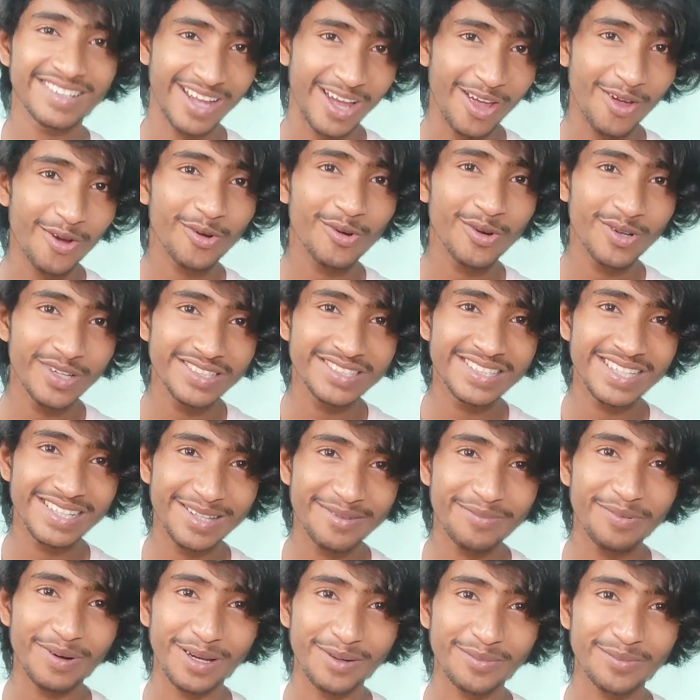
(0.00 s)
নায়ক হয়ে
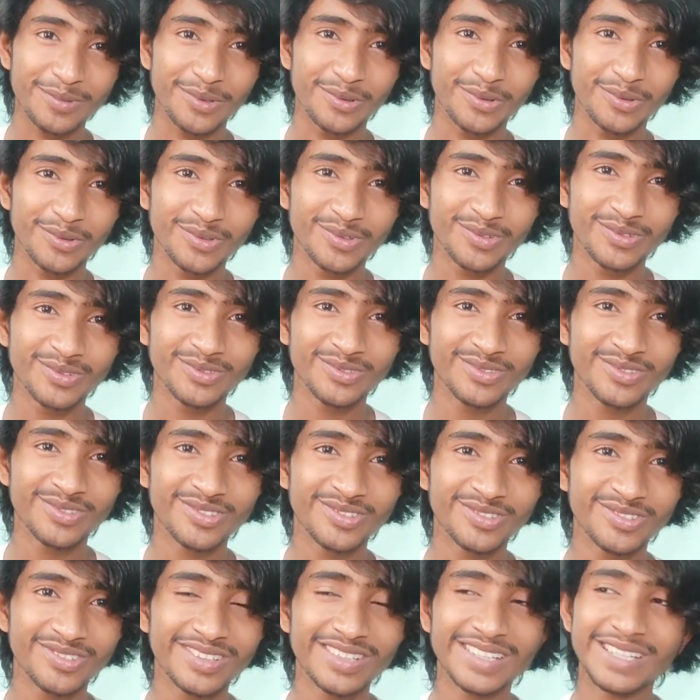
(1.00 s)
যেতে পারবো
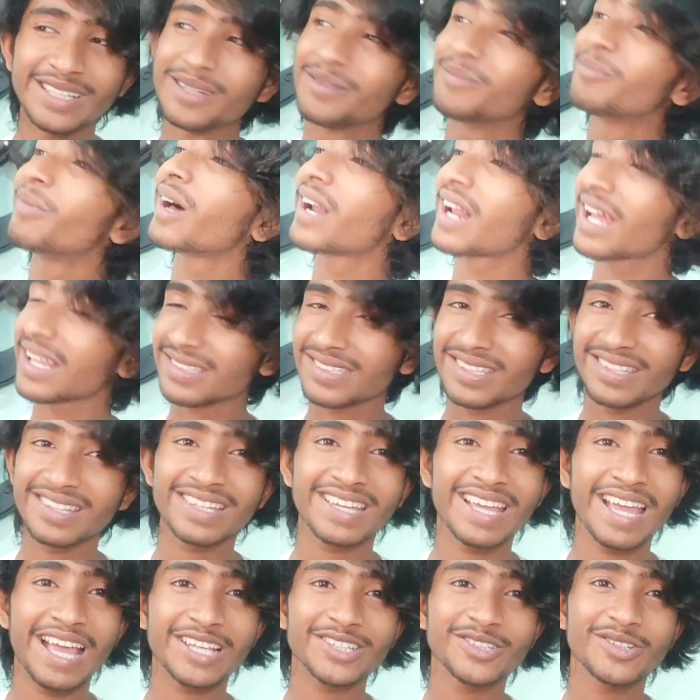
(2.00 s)
বা রাস্তা
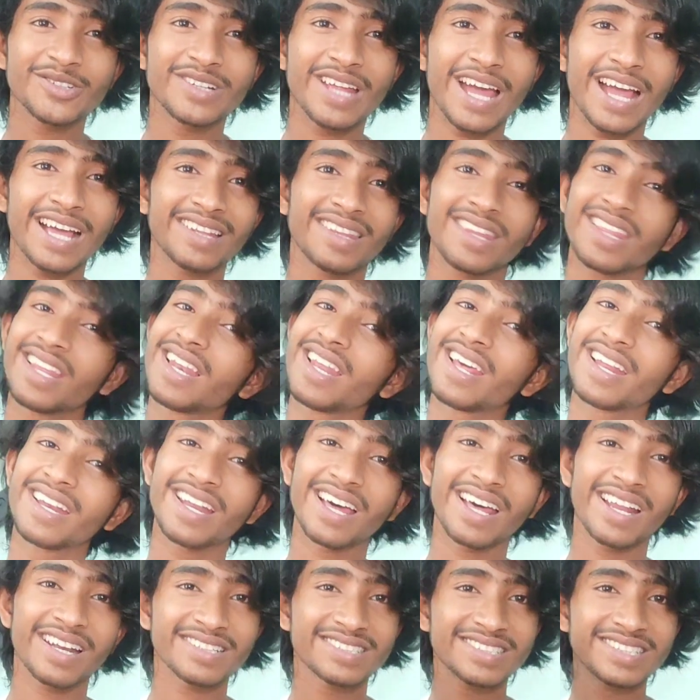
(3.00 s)
থেকে একজন ডাক দিলেন
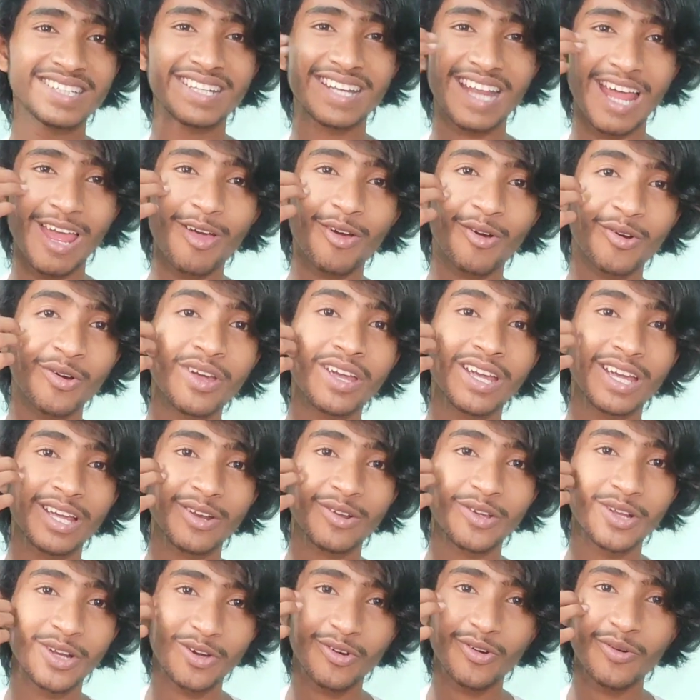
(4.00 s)
আর সে নায়ক হয়ে
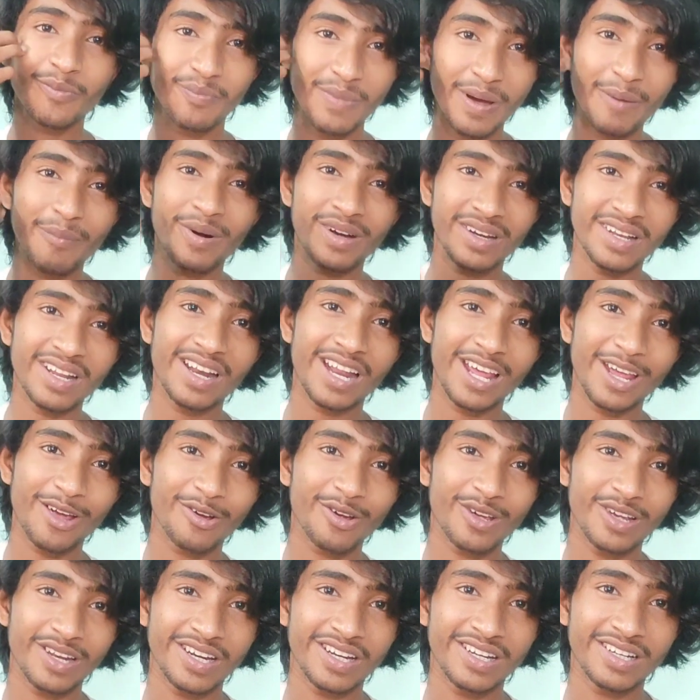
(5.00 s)
গেল এরকম ব্যাপারটা
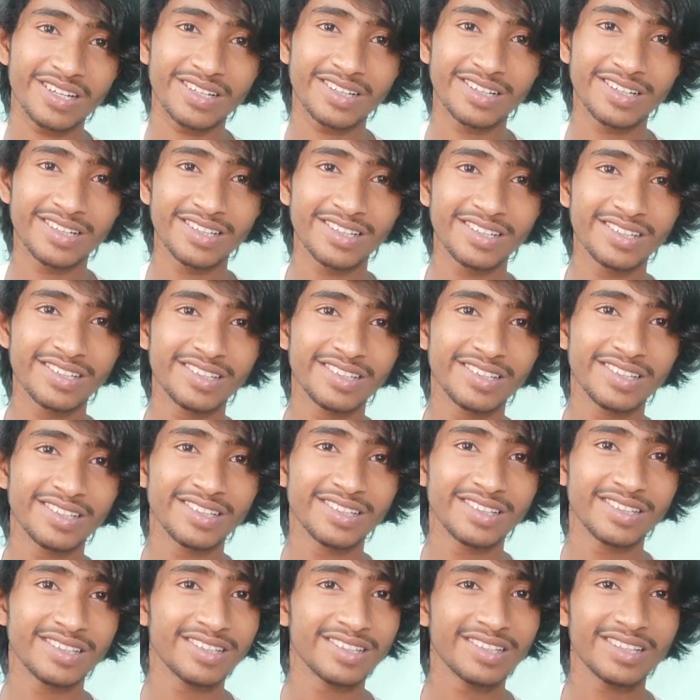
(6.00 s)
নায়কের
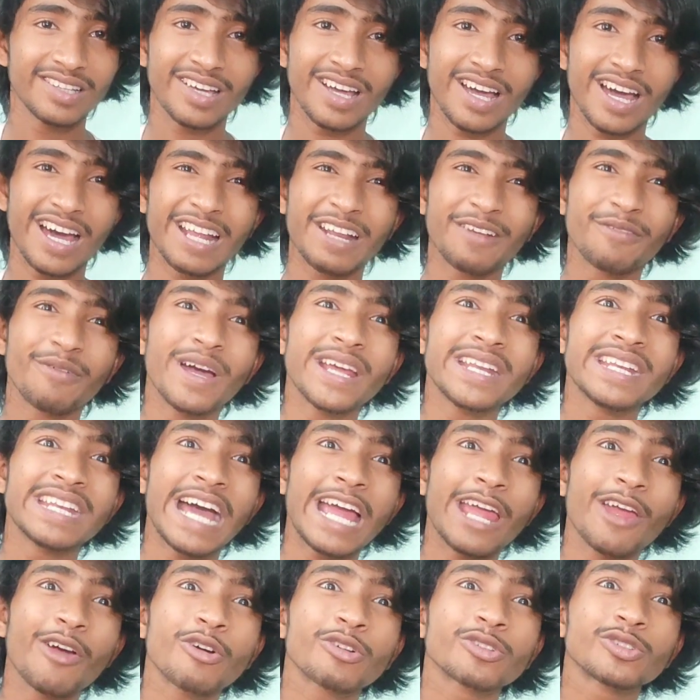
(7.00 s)
আরে ভাই
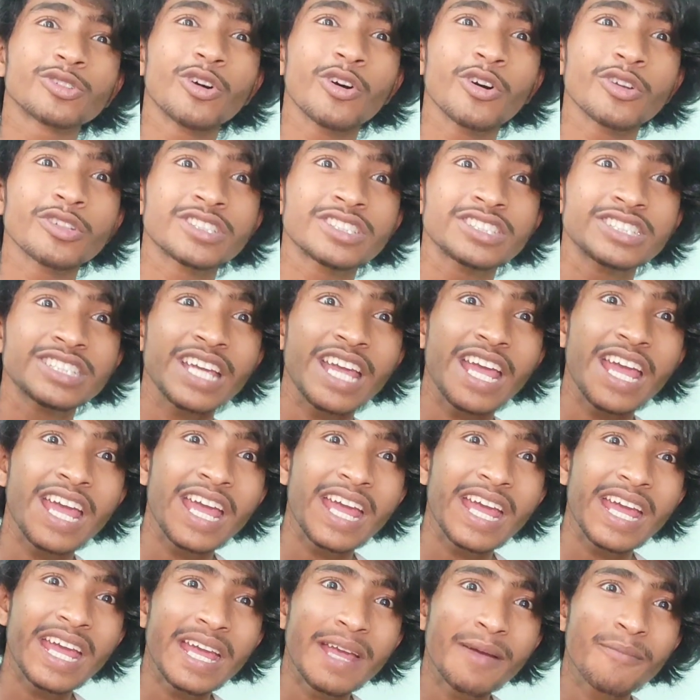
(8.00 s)
নায়ক তো হচ্ছে
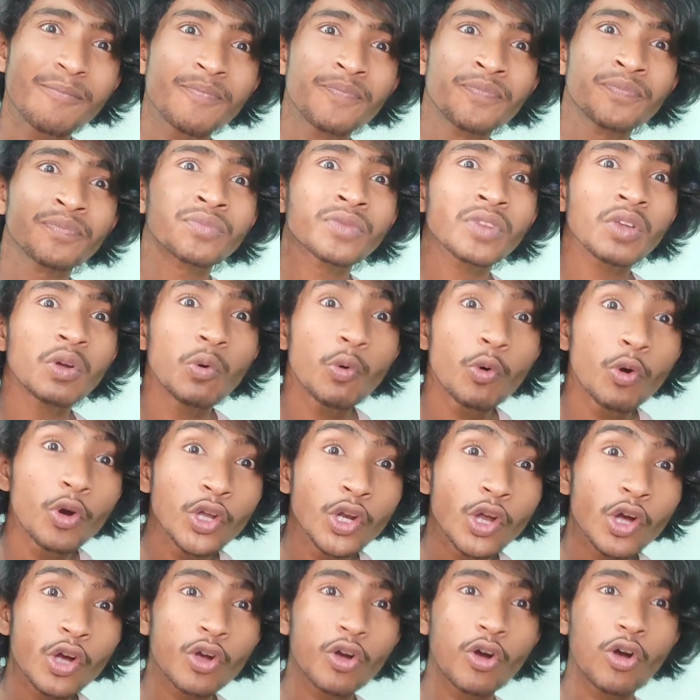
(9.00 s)

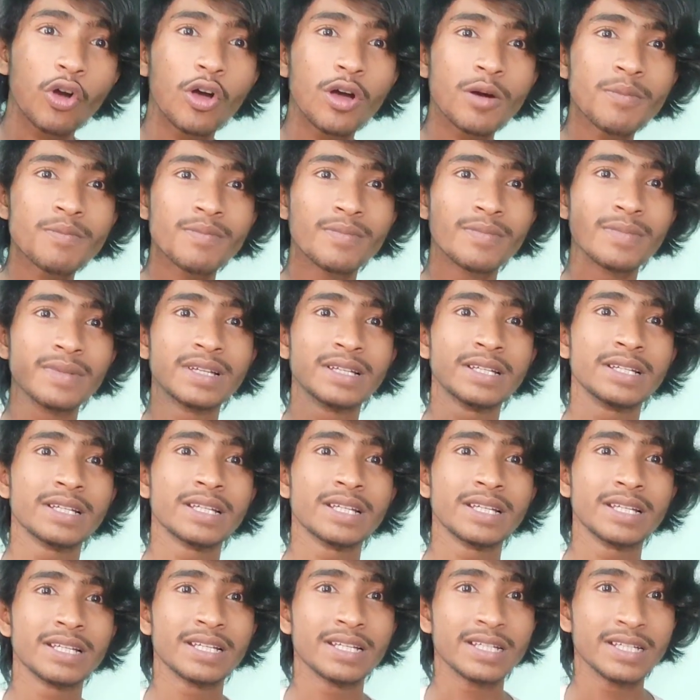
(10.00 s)
ওই রকম
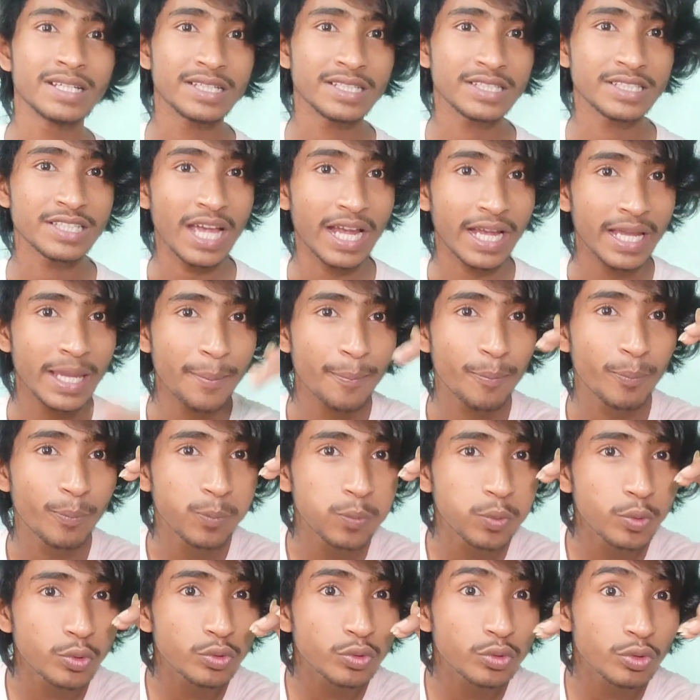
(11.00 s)
যাকে
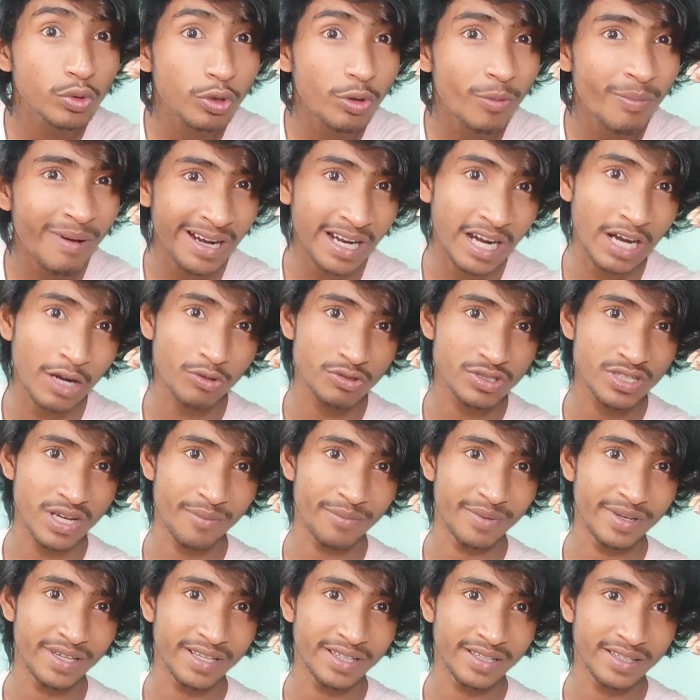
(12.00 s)
পুতুল বানানো
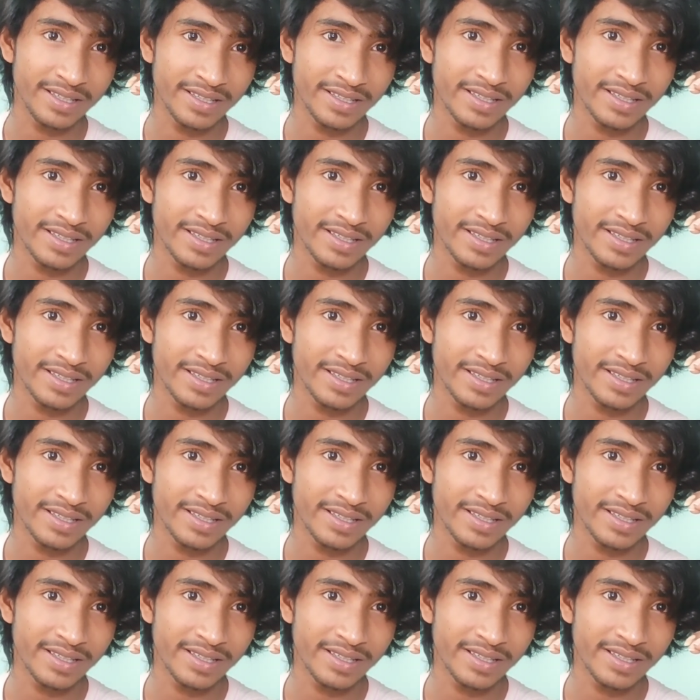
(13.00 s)
যাবে